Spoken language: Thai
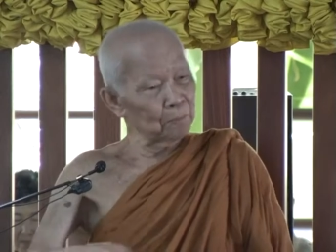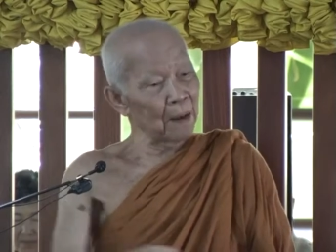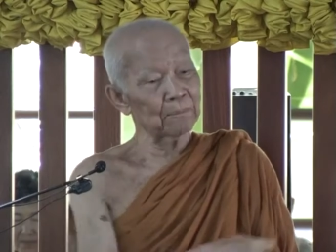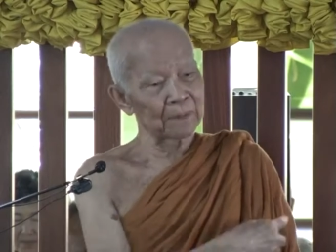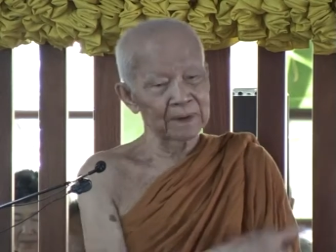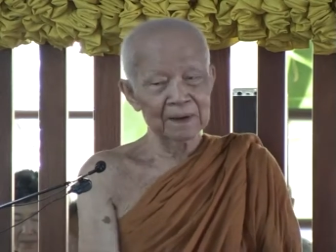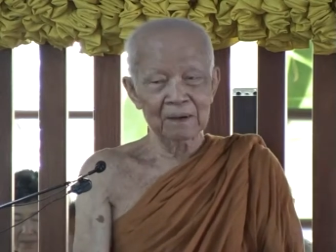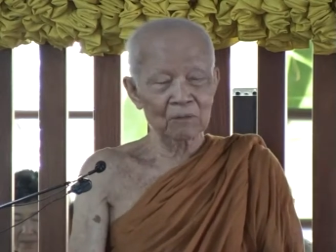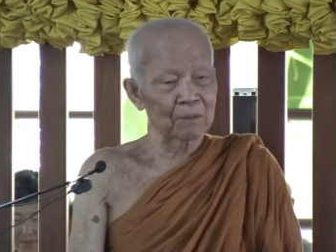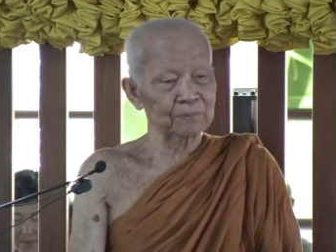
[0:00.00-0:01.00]
ปั๊บไปนี่
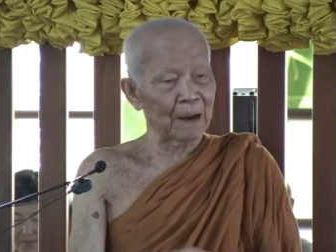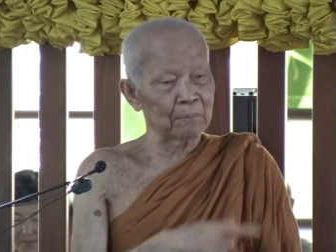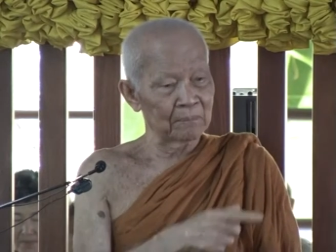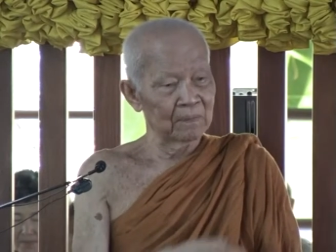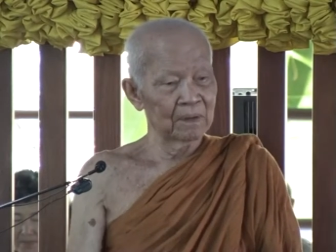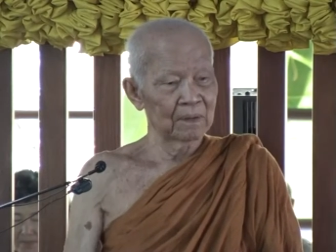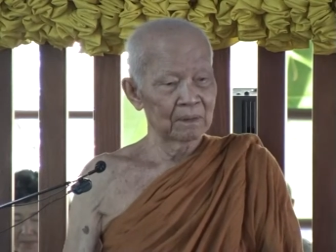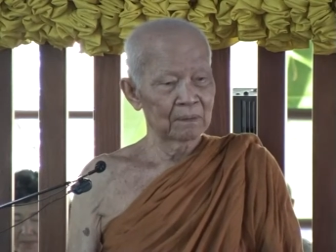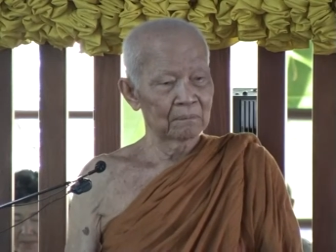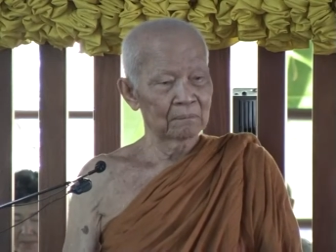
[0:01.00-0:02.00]
ความ
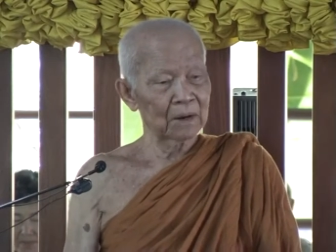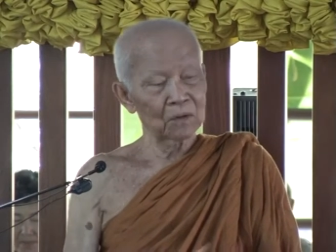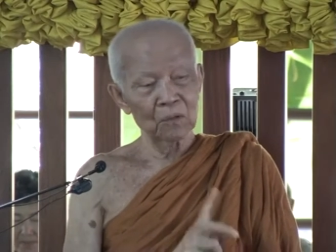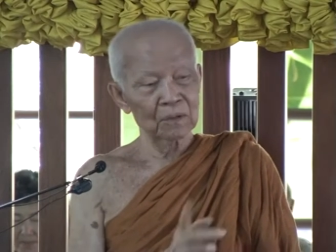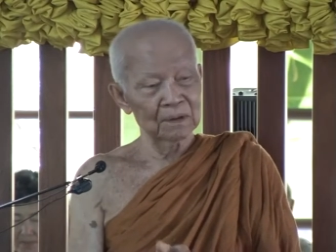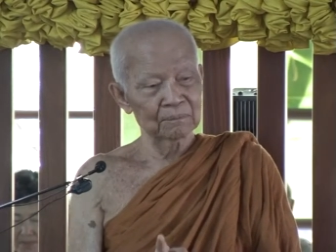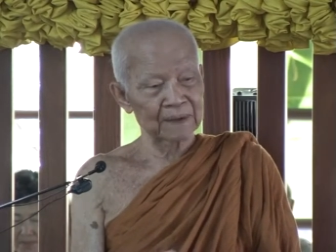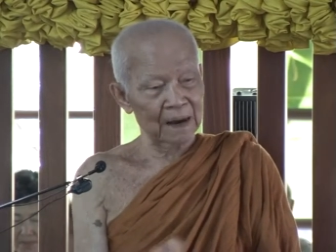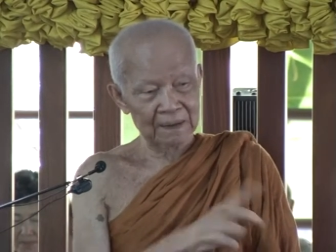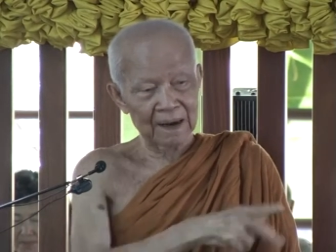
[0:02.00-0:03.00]
จำ มันหลงลืม
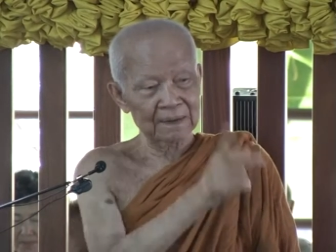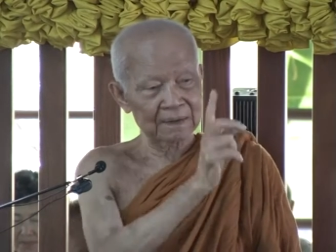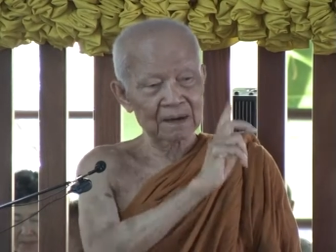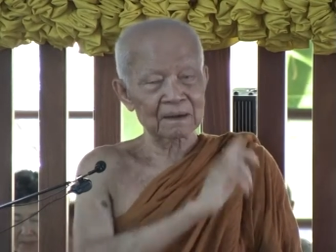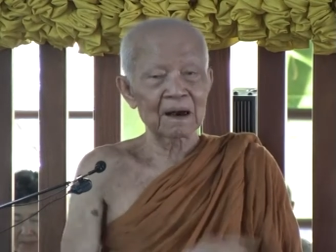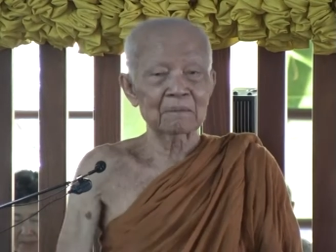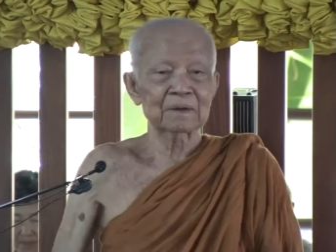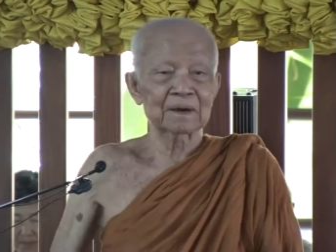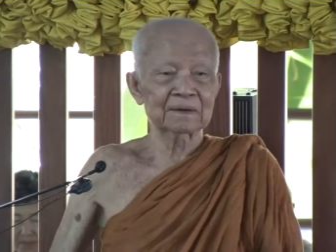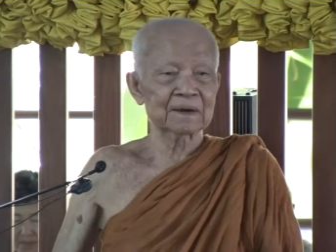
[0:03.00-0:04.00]
ตัดขาดตัดขาดไป
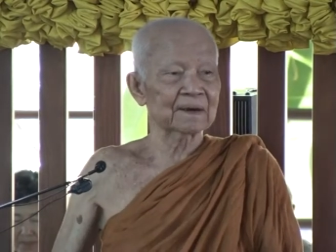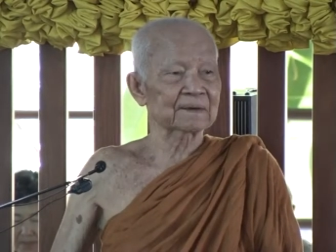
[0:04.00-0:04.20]
เลย เท